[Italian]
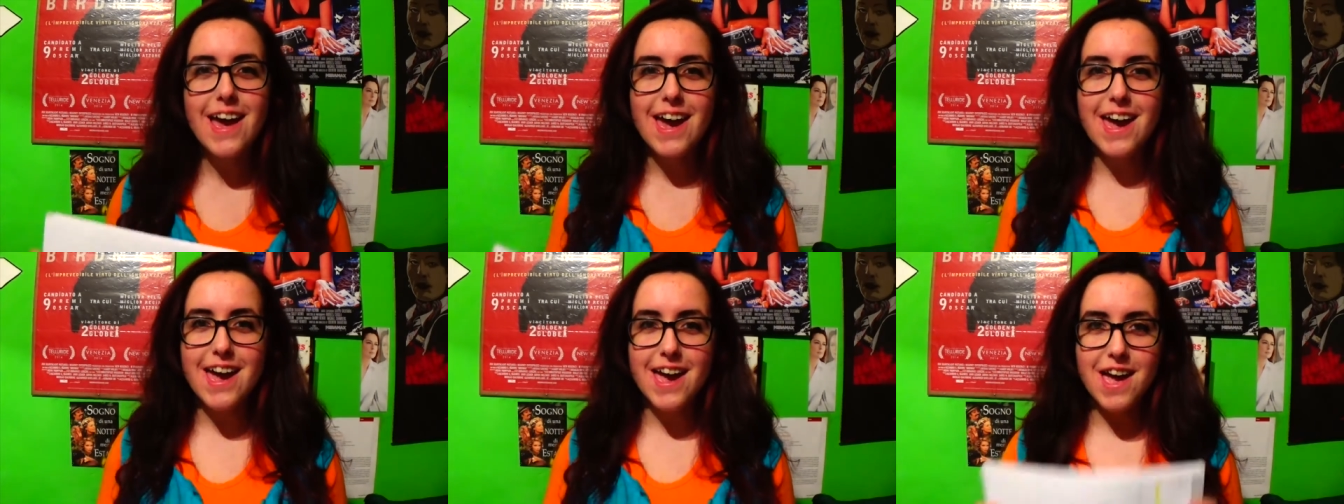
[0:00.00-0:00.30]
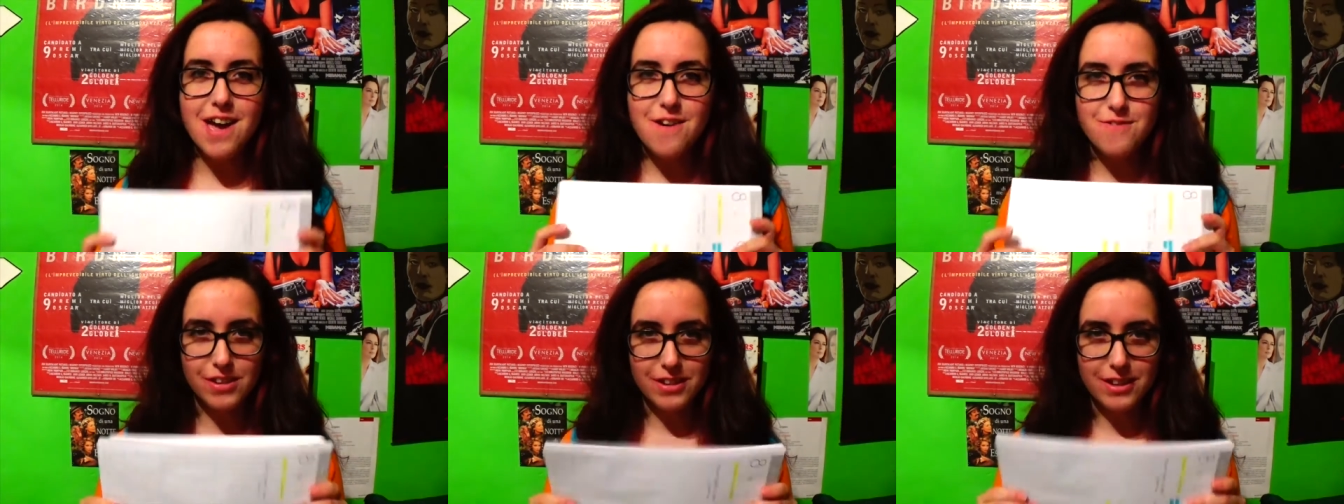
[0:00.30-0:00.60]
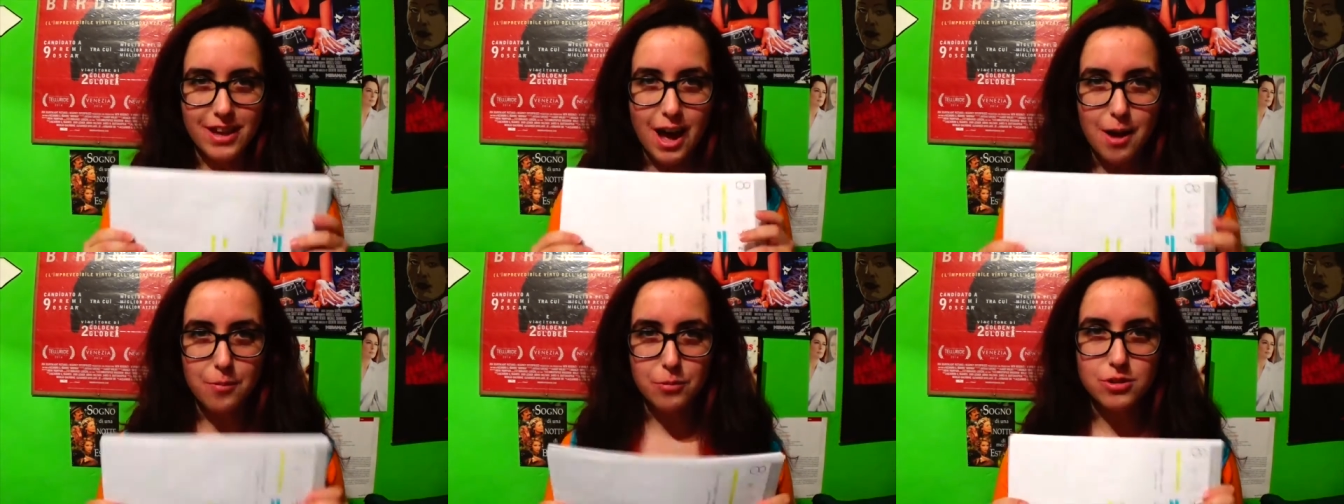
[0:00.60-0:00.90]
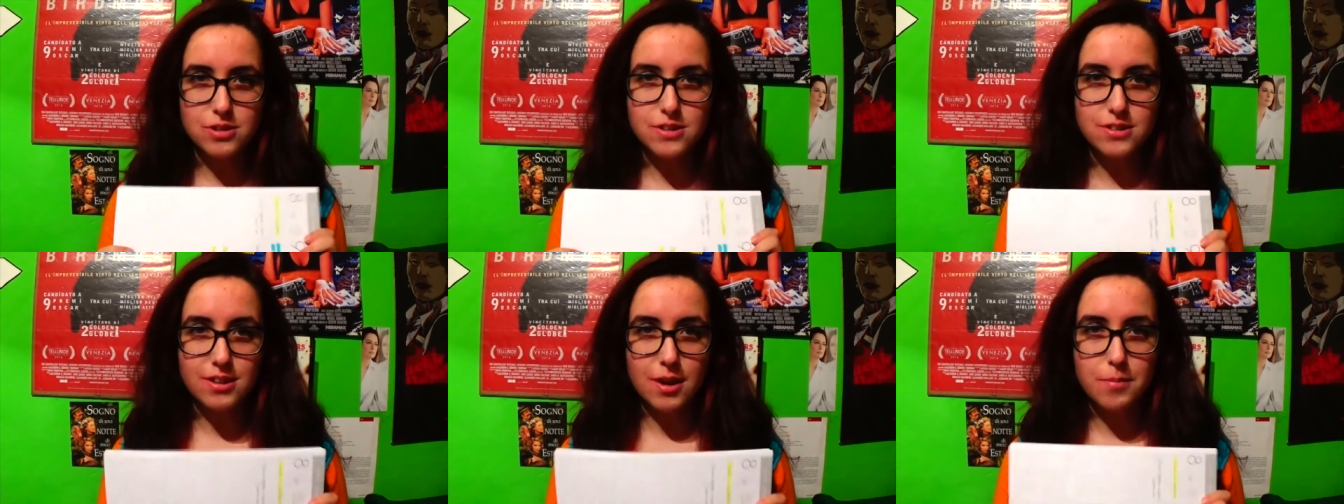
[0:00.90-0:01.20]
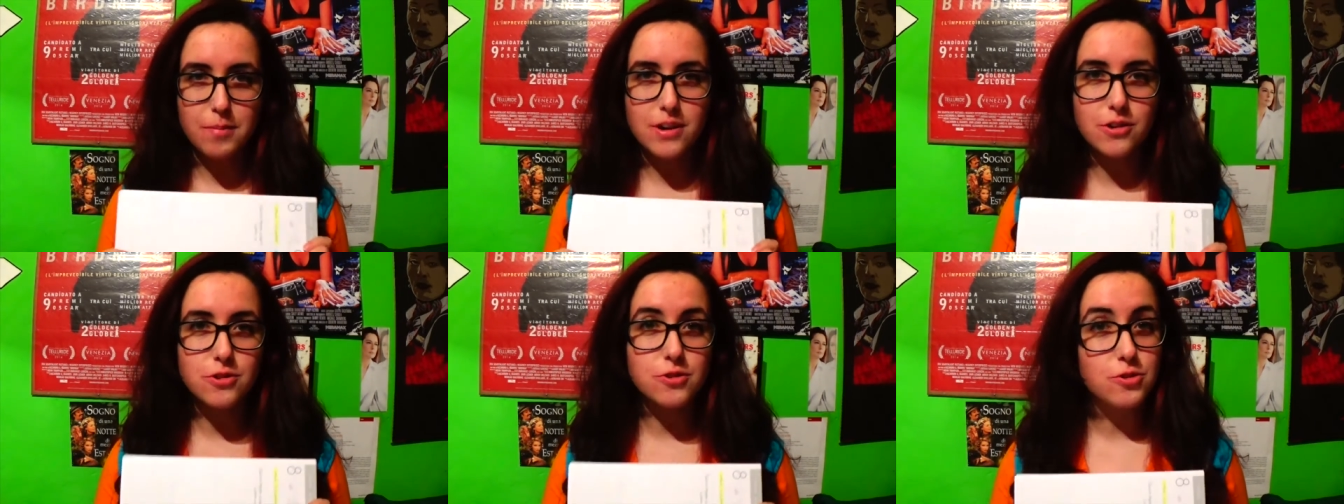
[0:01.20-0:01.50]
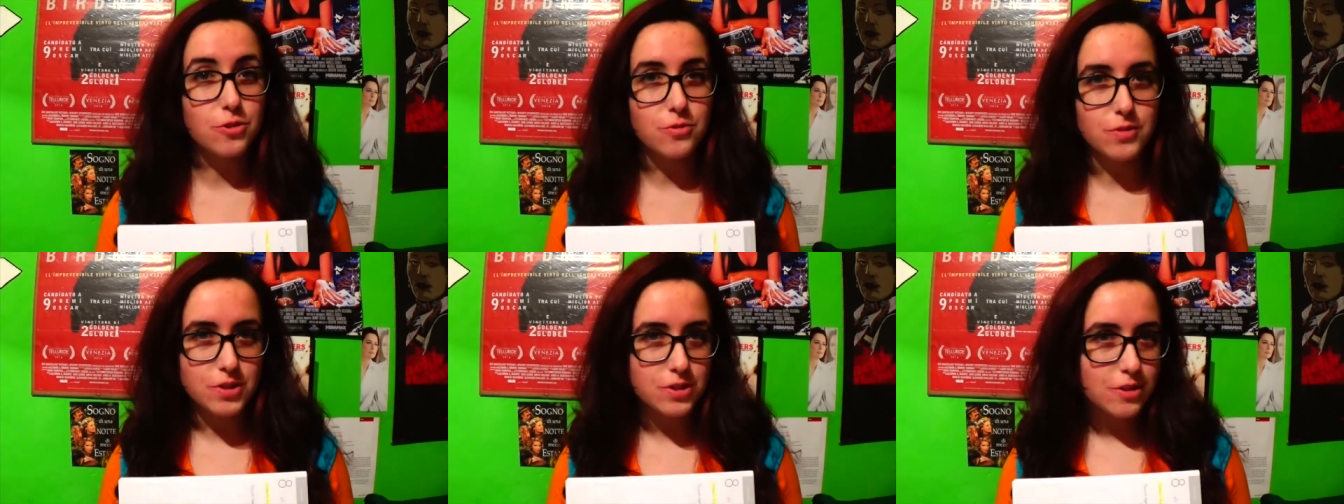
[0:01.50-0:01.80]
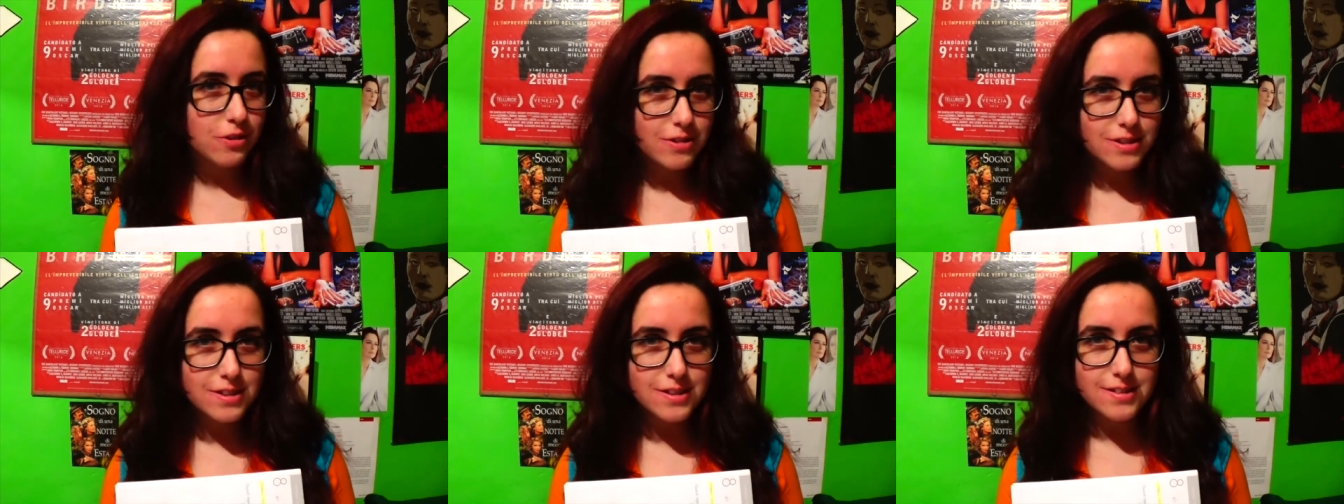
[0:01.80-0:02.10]
e vediamo insieme cosa ho
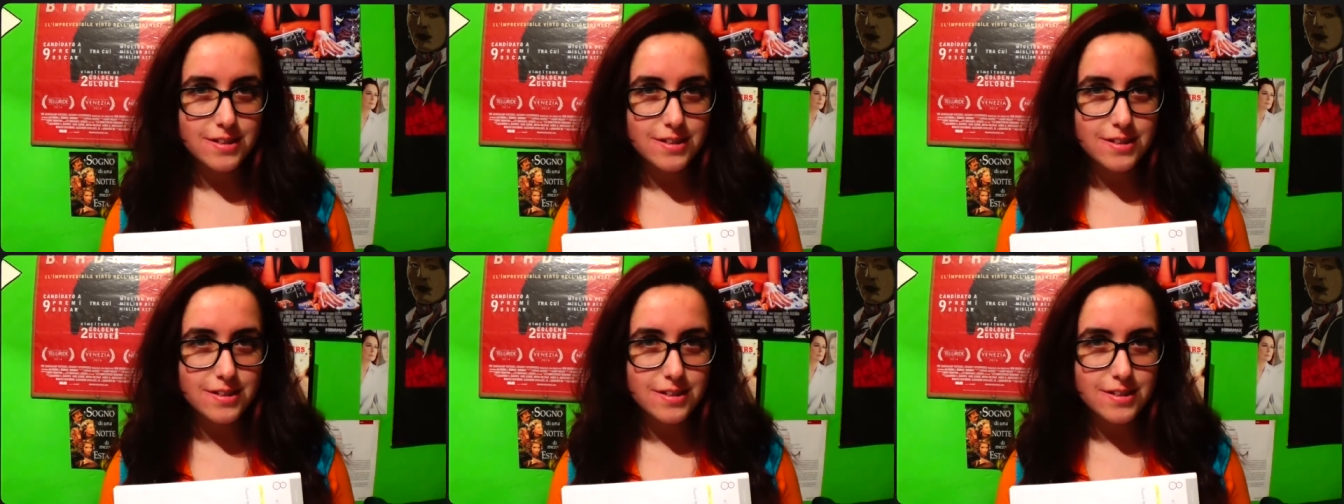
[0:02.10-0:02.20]
visto questa